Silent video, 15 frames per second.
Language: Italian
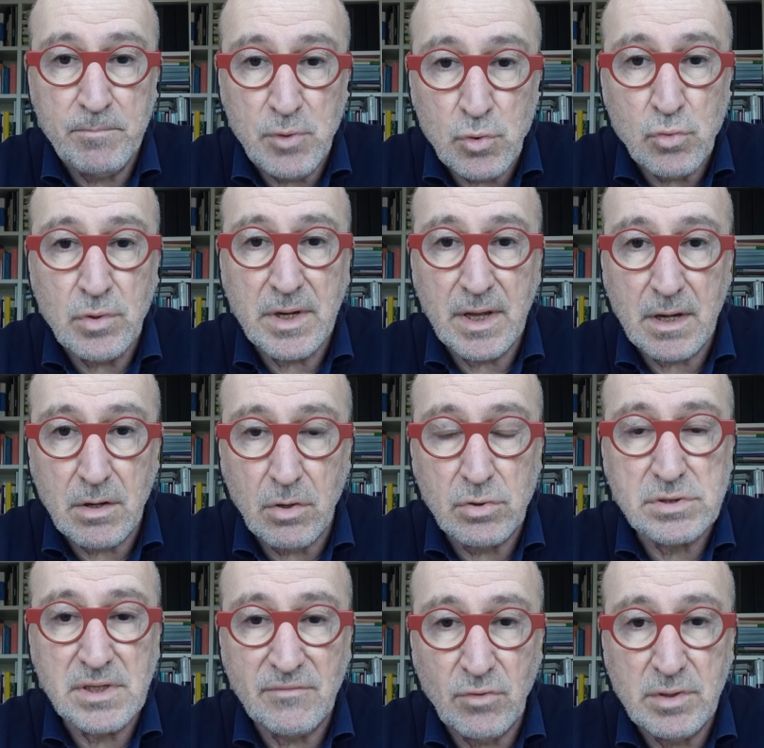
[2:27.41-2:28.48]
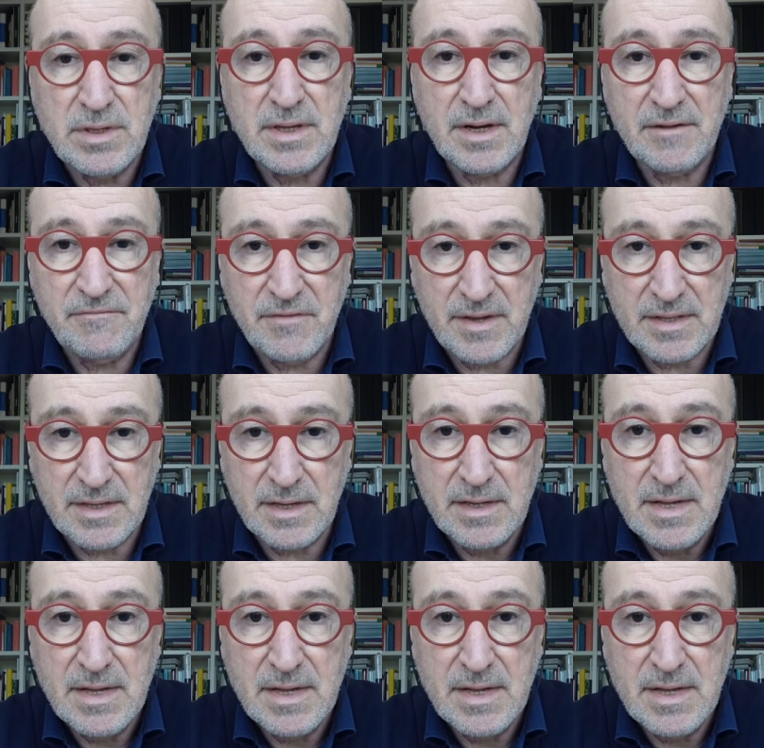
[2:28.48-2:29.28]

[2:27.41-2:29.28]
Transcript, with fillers: più che cosa vuol dire fede.